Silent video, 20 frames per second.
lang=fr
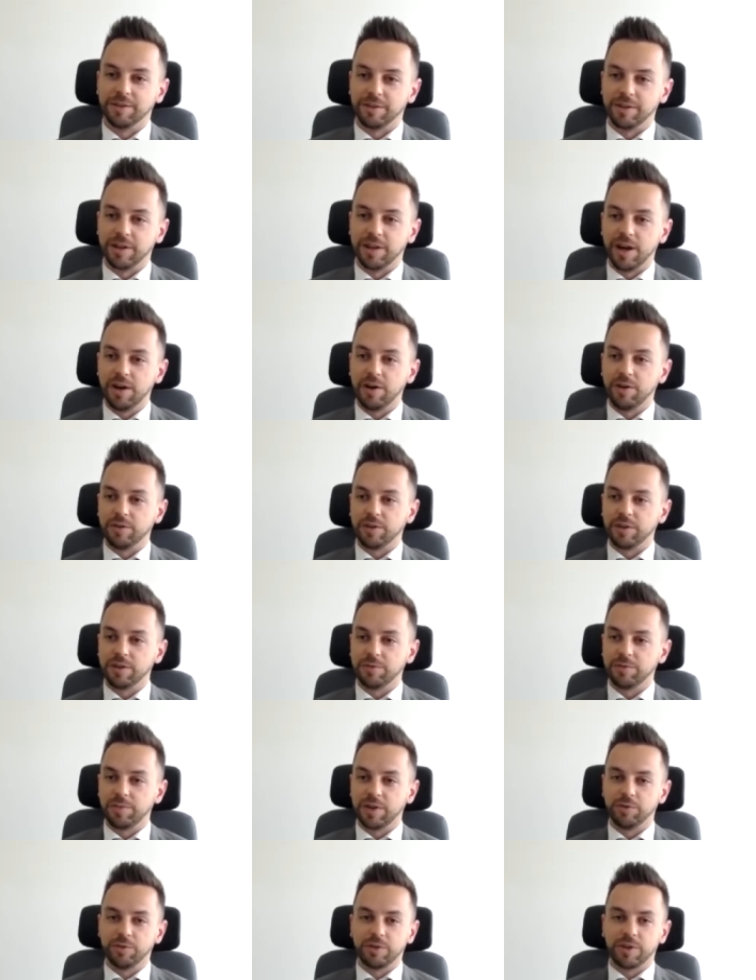Et là, en
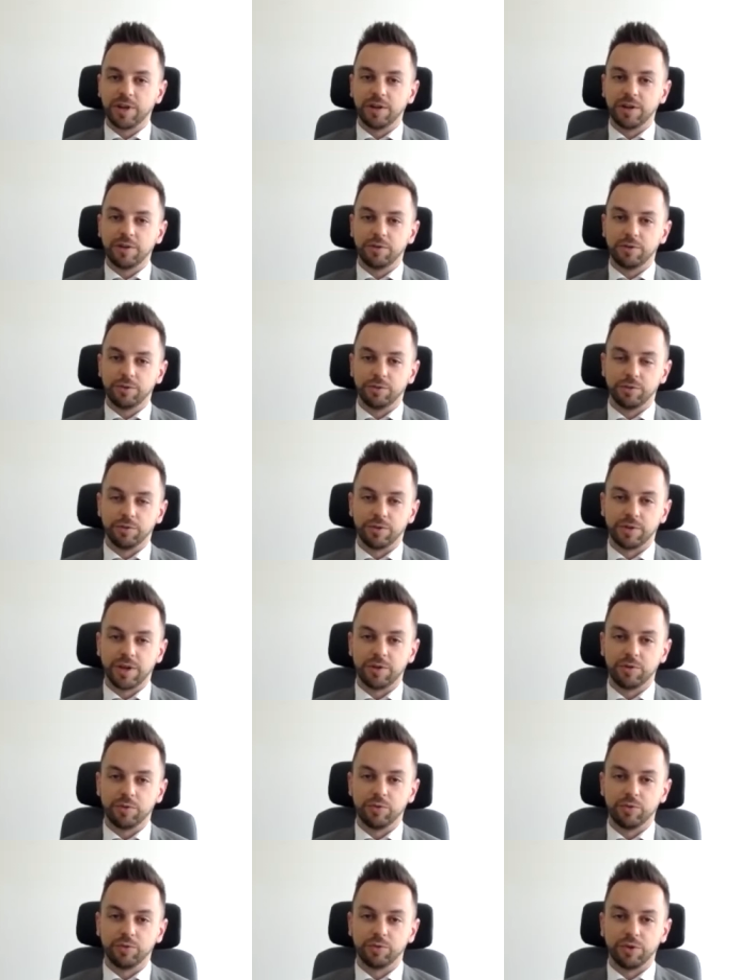l'espace de
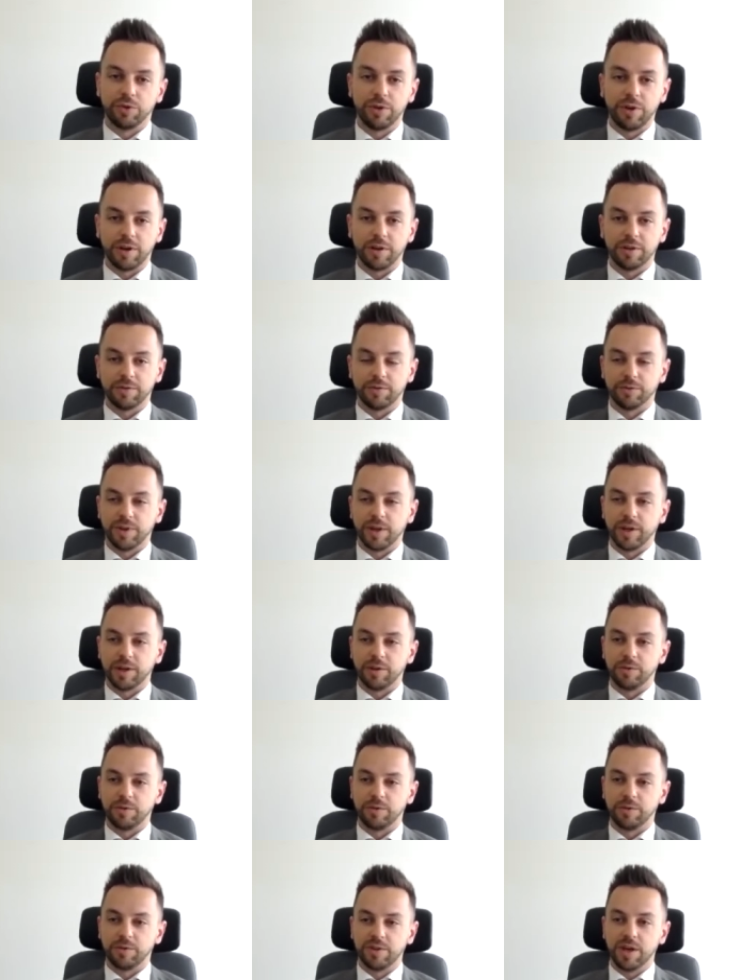quelques, heures, hein, on a
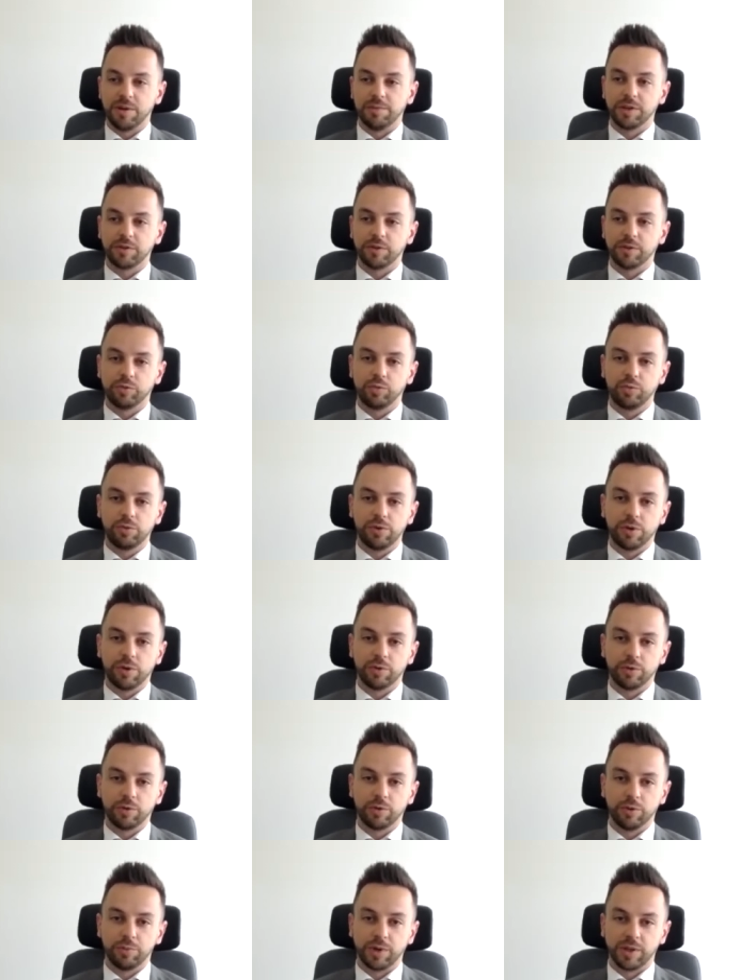réussi à mettre toute
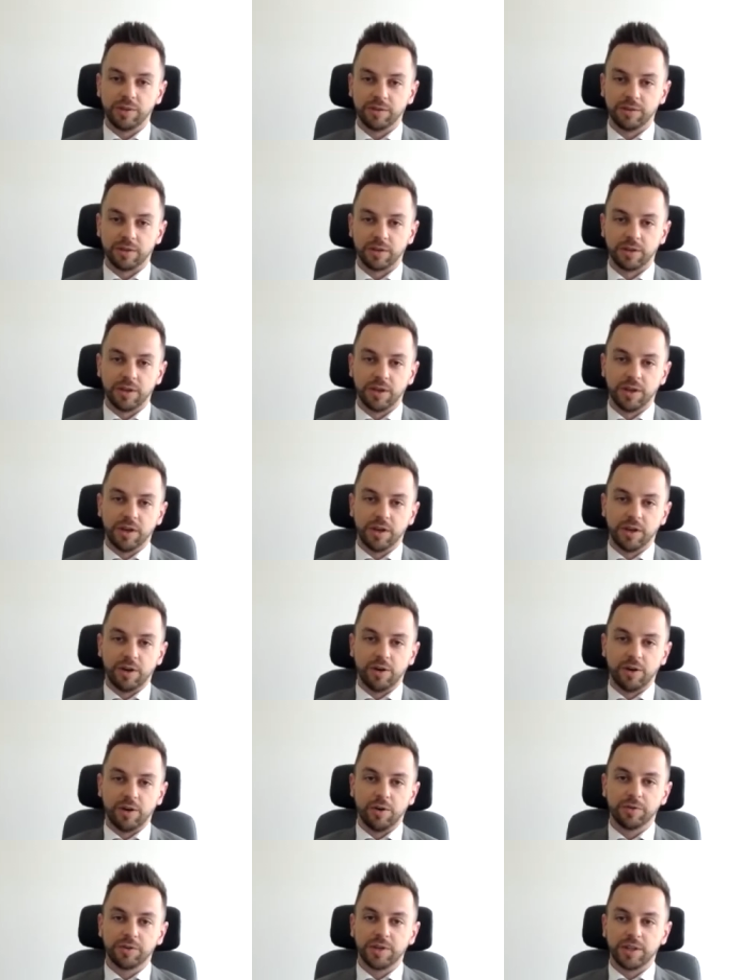l'entreprise
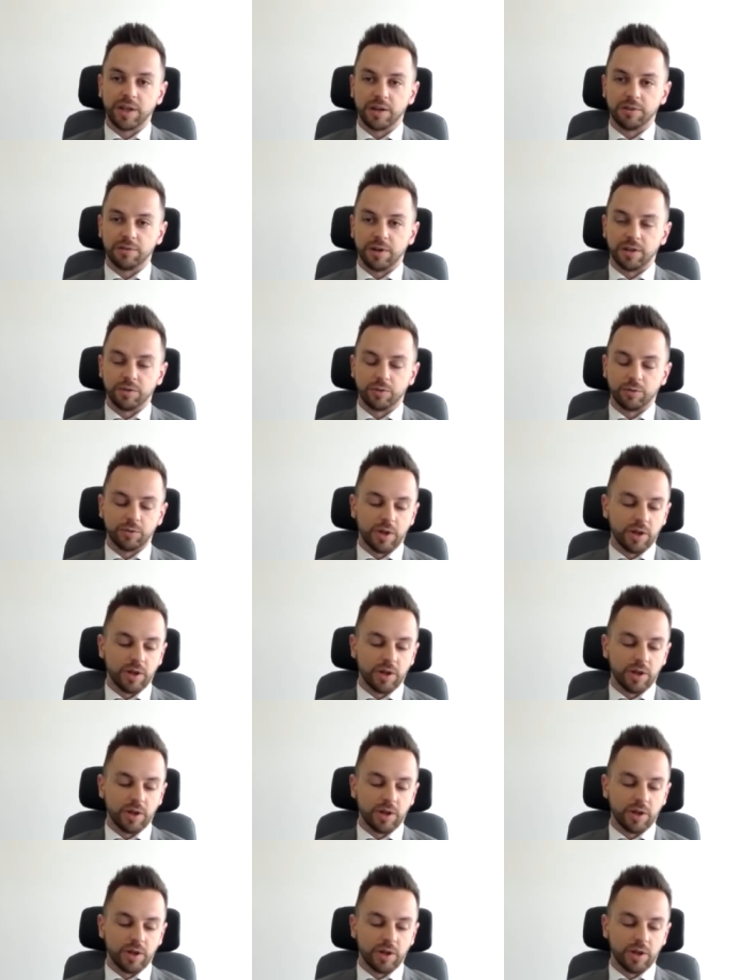en télétravail.